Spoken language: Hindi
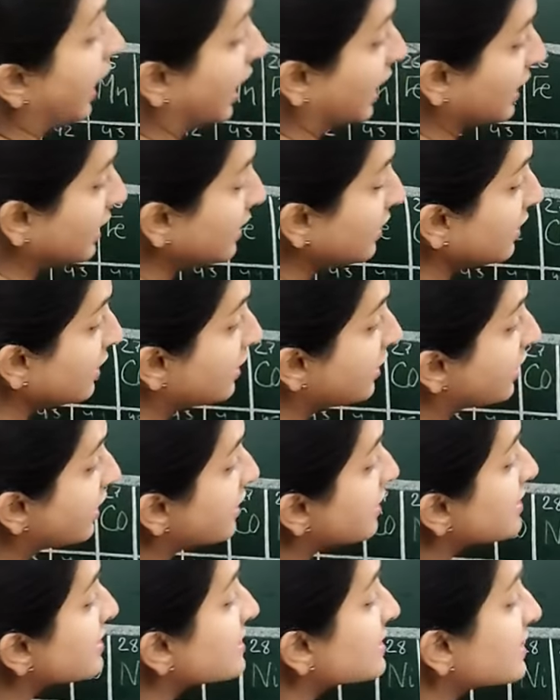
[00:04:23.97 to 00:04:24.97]
अल
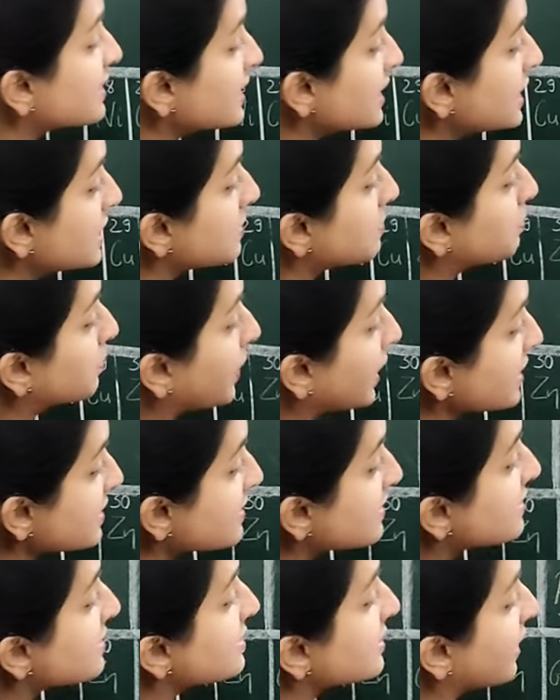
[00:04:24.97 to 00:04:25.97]
सी
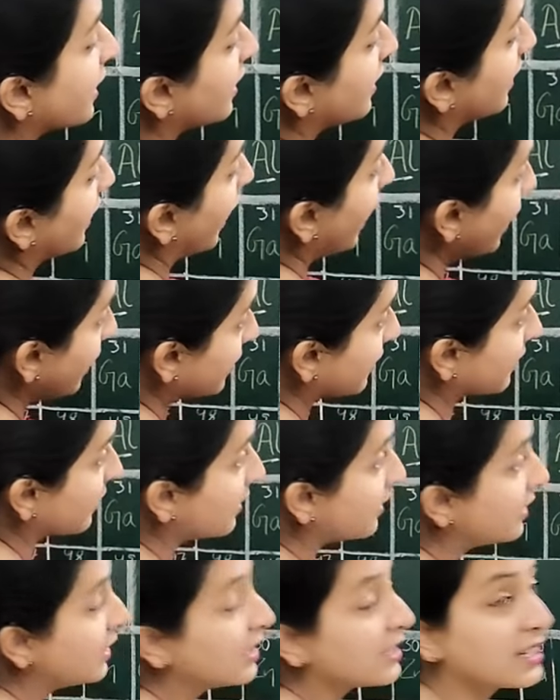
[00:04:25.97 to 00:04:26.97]
पस सल अर
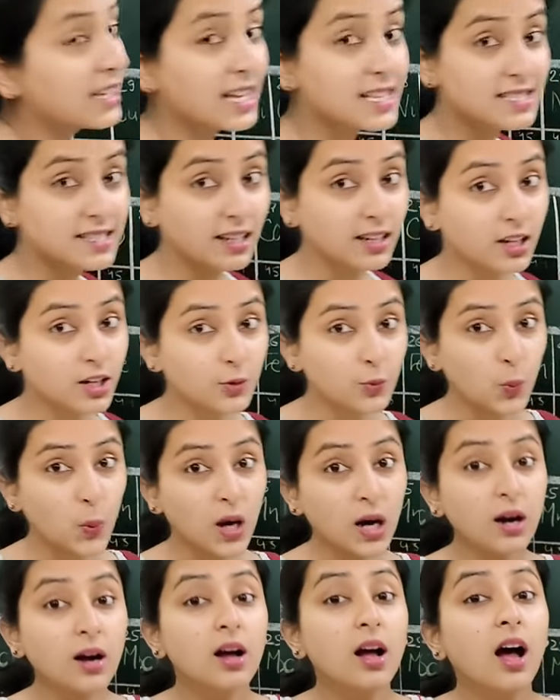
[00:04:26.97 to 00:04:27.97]
कैसे लर्न
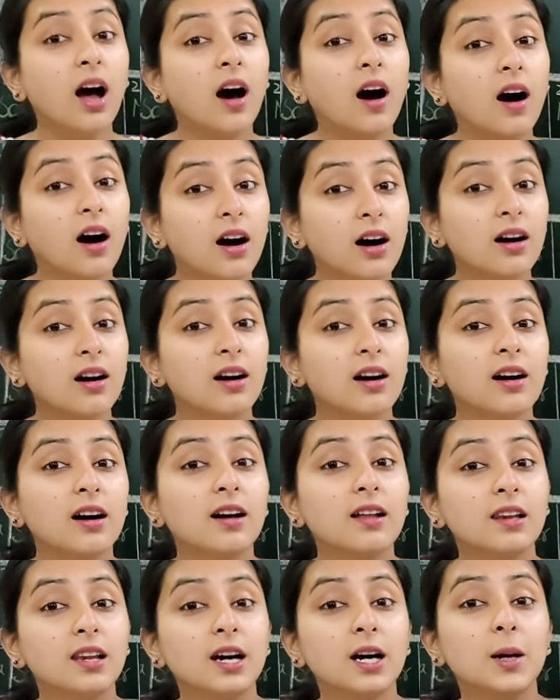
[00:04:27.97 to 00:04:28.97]
हुआ
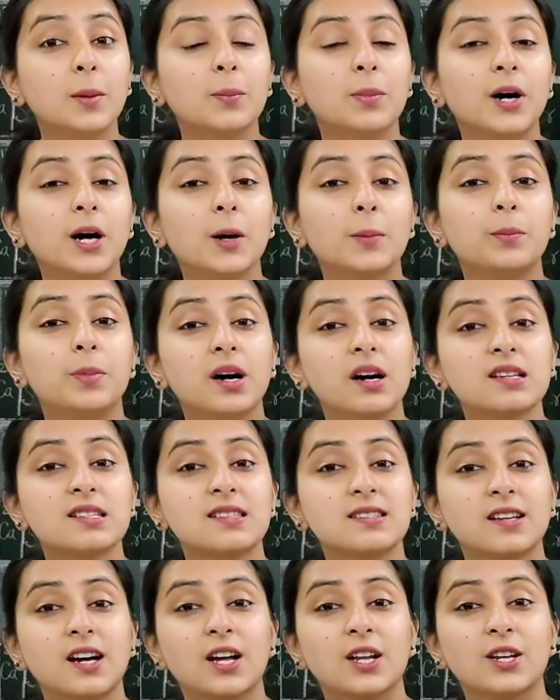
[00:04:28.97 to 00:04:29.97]
हल ब
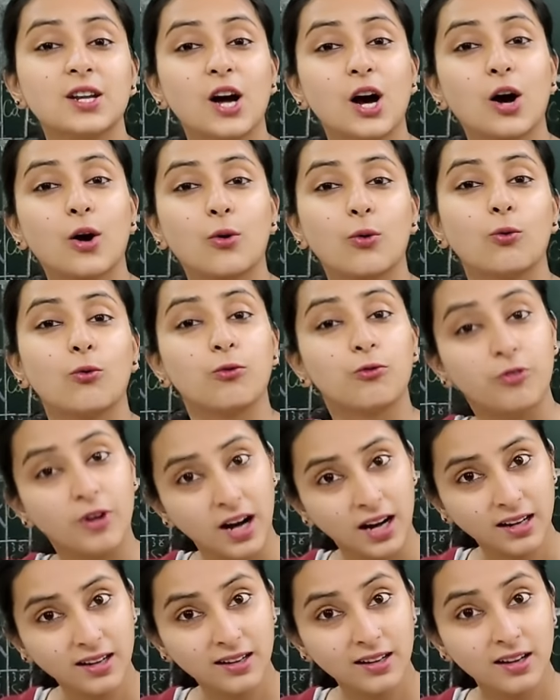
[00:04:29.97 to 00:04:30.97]
स न ओफा
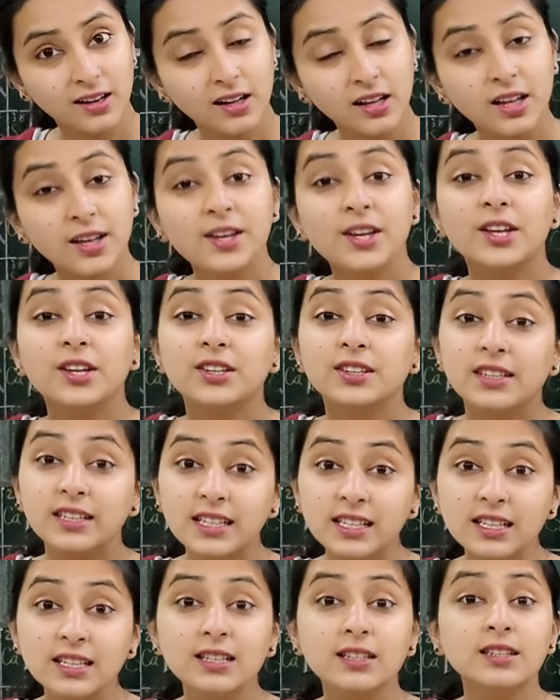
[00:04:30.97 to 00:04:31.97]

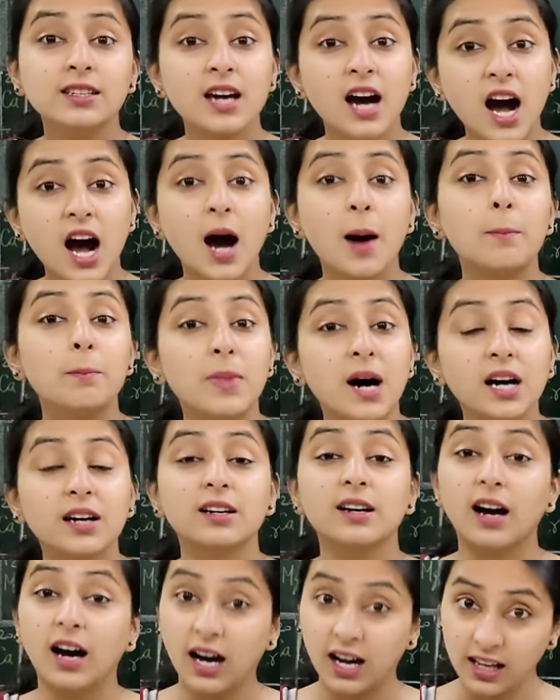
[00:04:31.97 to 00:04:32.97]
नी ना मग
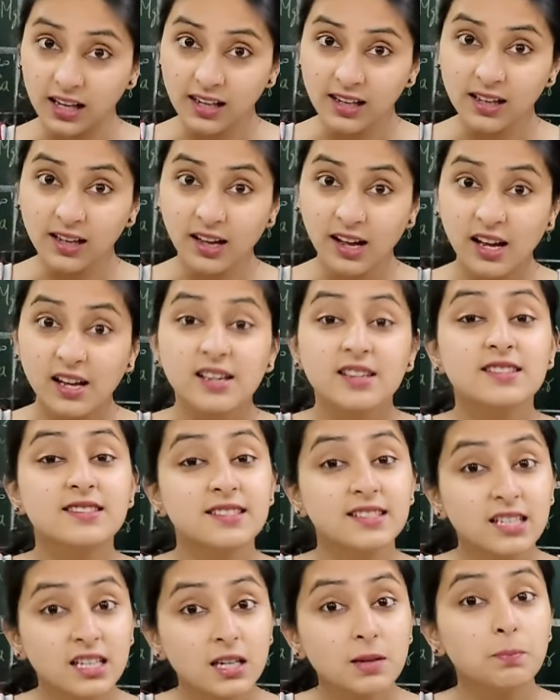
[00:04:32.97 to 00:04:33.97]
अल
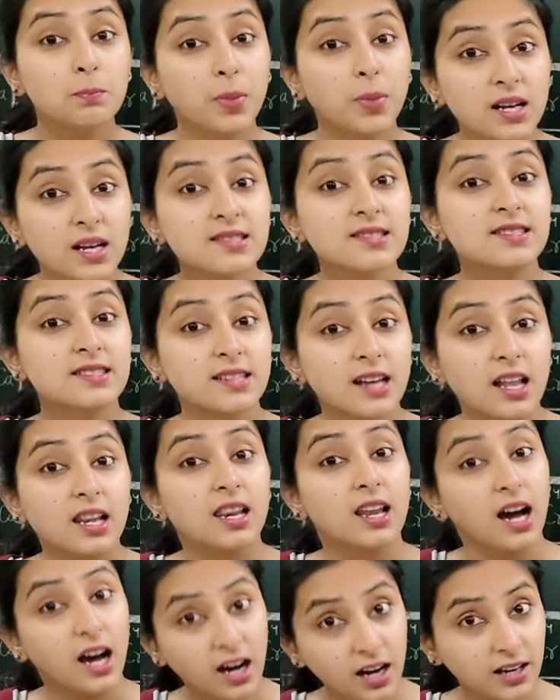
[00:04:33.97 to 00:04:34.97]
सी पस सल
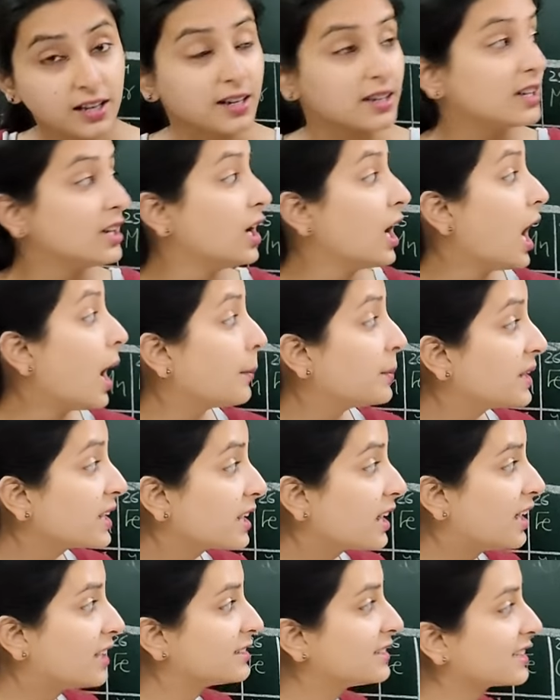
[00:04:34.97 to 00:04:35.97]
अर हमने
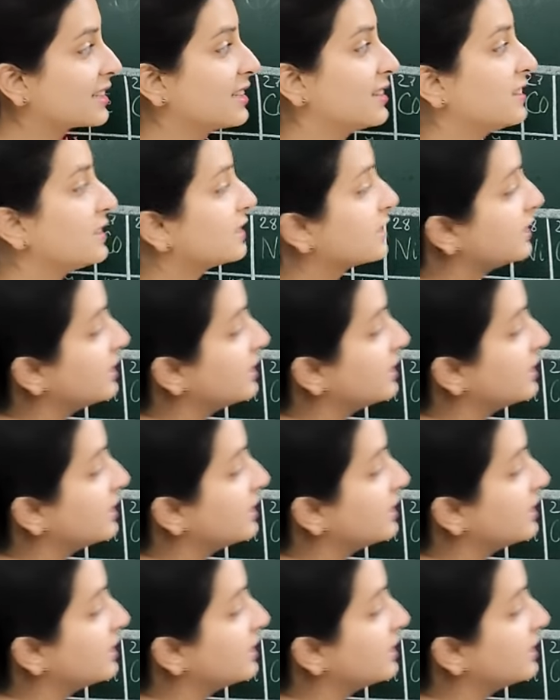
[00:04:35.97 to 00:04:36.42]
कहा तक लर्न कर